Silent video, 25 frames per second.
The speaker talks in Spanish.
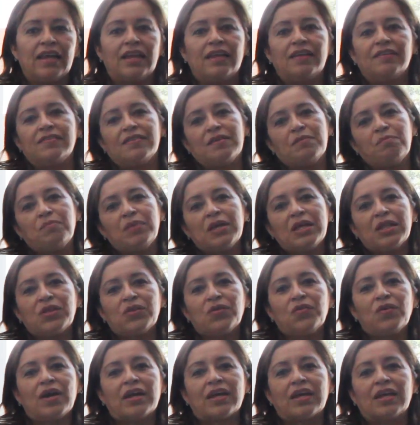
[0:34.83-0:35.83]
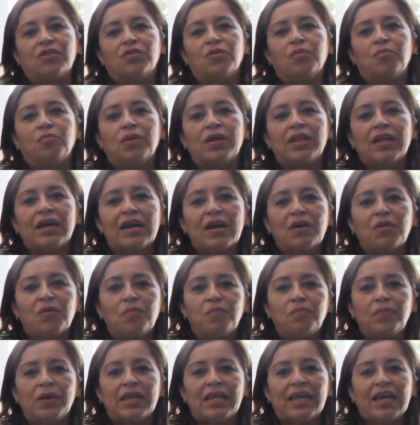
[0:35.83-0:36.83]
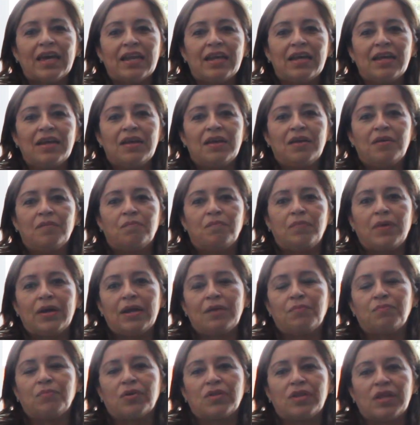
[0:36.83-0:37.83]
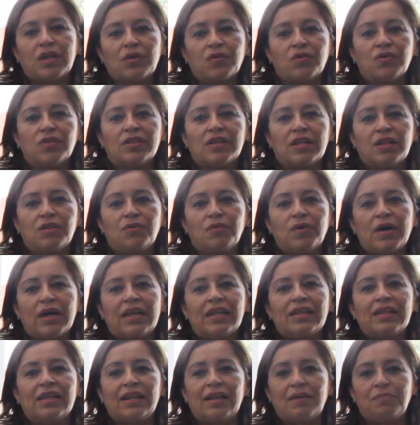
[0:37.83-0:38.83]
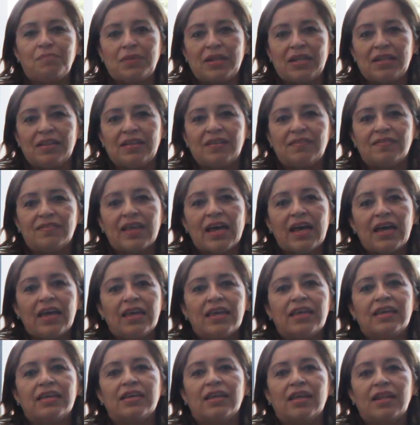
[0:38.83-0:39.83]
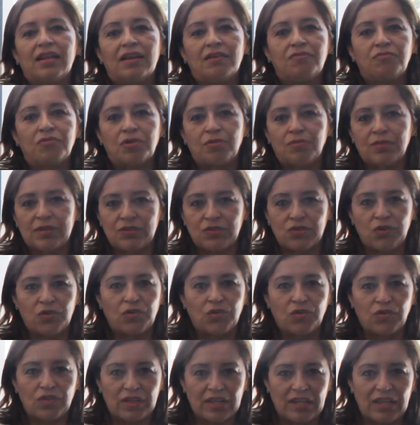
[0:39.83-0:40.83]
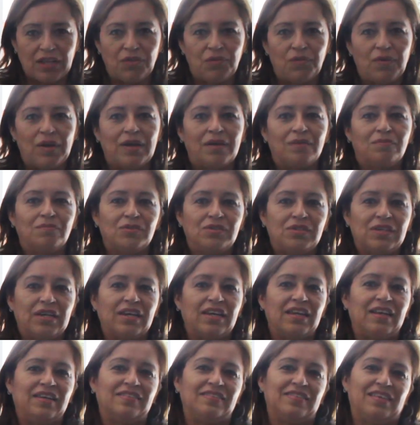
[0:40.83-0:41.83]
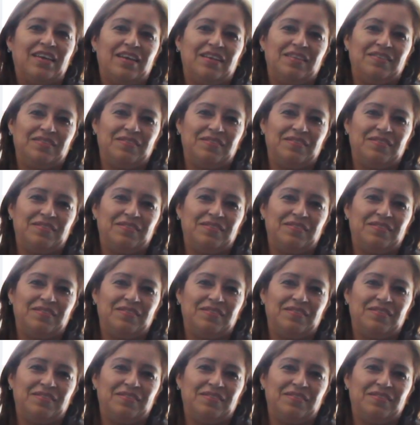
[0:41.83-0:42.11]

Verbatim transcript: Les invito a que nos puedan acompañar para poder continuar en el aprendizaje y en la formación continua. Muchas gracias.